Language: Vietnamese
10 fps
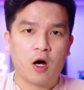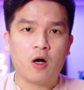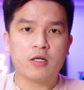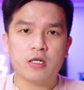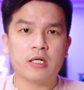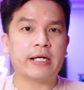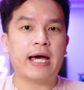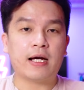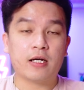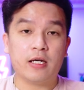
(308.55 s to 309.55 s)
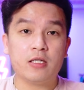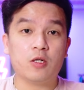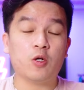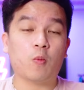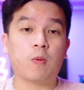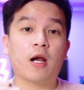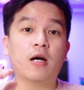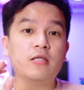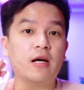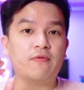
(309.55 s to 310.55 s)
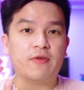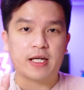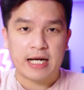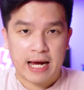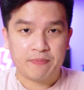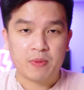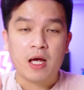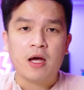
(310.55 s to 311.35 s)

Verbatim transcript: có người đăng ký sử dụng lớn nhất Việt Nam.